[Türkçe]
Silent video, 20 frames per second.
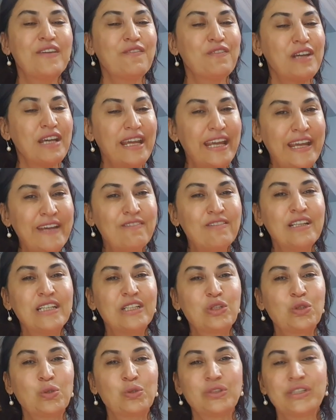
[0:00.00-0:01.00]
ve
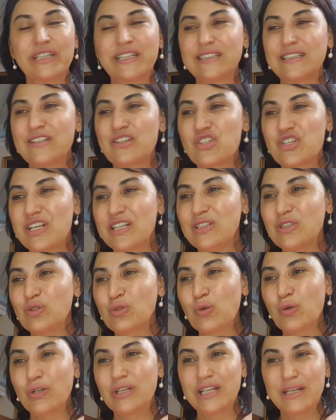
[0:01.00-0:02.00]
evlilik yoluna gideceğini
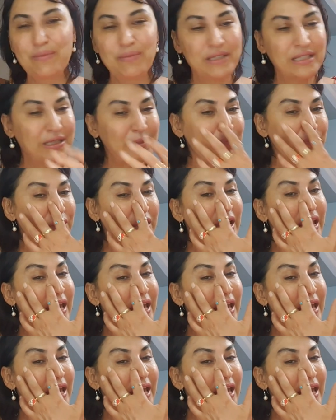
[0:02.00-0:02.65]
söyleyebilirim.